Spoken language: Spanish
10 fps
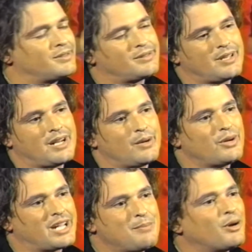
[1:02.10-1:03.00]
tener un
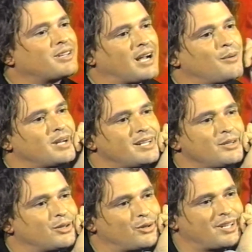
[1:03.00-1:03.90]
equipo estable,
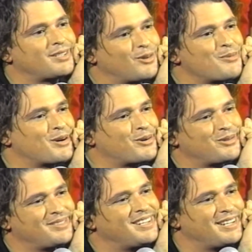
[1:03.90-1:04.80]
yo creo que es lo mejor,
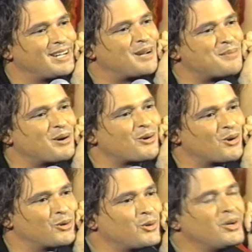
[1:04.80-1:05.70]
el mejor
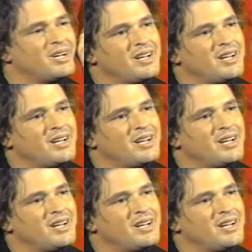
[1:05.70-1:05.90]
logro.